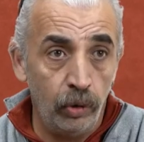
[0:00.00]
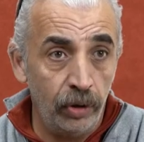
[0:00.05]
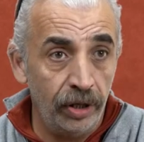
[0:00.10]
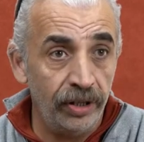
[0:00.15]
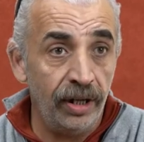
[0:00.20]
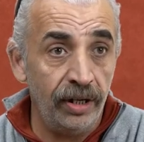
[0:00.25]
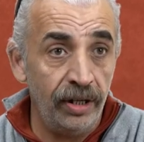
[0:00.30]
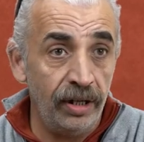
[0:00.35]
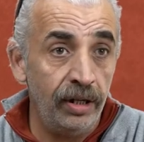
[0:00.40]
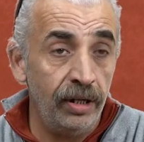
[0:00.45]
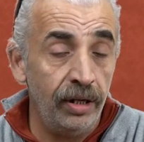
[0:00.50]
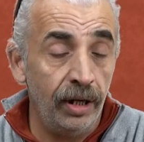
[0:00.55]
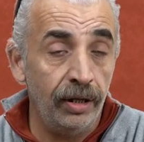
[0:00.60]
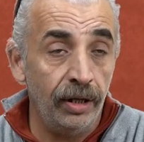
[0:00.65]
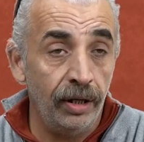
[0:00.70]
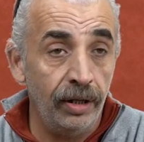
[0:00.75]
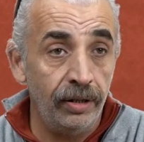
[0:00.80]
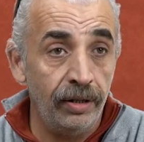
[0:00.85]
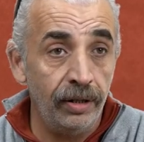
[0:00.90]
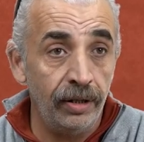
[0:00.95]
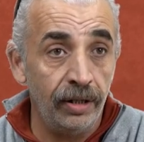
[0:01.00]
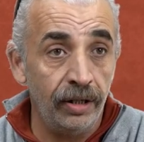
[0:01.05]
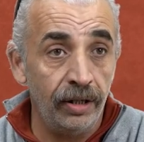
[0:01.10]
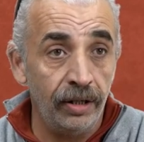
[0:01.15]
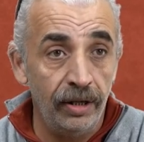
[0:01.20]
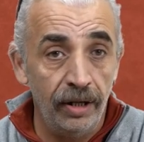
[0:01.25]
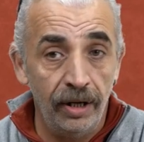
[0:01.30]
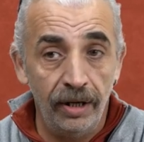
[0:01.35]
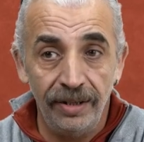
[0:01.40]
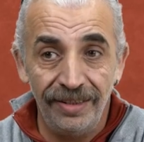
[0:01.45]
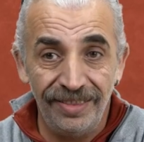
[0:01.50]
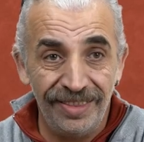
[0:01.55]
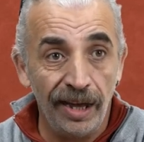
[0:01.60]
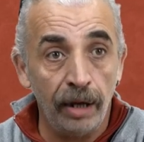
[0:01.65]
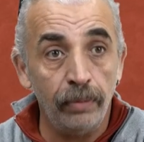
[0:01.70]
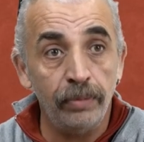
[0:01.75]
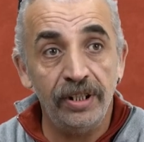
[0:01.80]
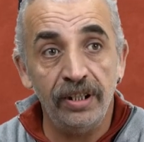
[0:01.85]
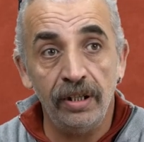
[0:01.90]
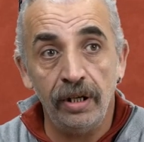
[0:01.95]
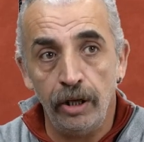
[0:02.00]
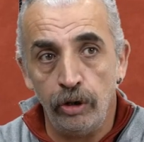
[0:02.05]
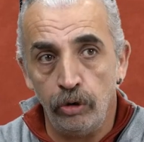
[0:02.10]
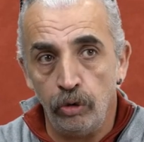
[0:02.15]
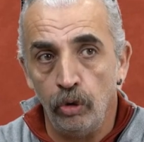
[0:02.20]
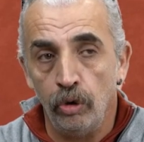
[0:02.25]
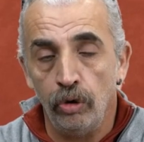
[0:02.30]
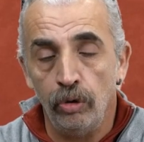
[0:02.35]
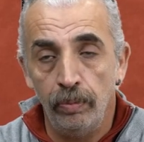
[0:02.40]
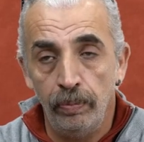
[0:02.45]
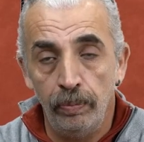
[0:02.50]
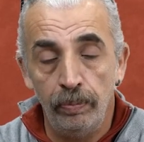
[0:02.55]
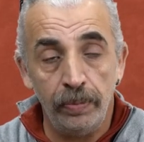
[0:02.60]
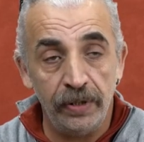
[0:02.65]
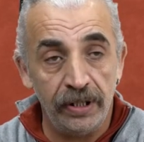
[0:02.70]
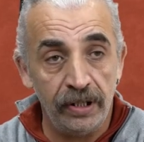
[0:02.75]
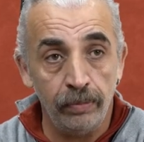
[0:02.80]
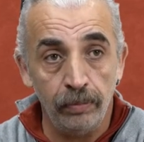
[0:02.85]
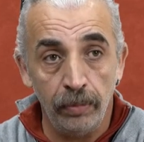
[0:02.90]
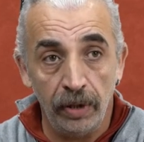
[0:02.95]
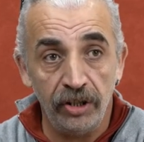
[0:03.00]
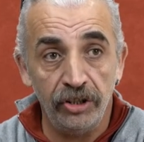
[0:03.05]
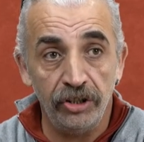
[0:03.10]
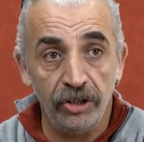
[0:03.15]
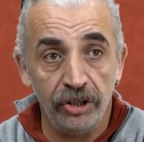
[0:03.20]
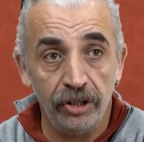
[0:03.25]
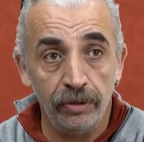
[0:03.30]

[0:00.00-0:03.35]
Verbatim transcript: o kadar iyi yakaladığını temsil ediyor bizim bakış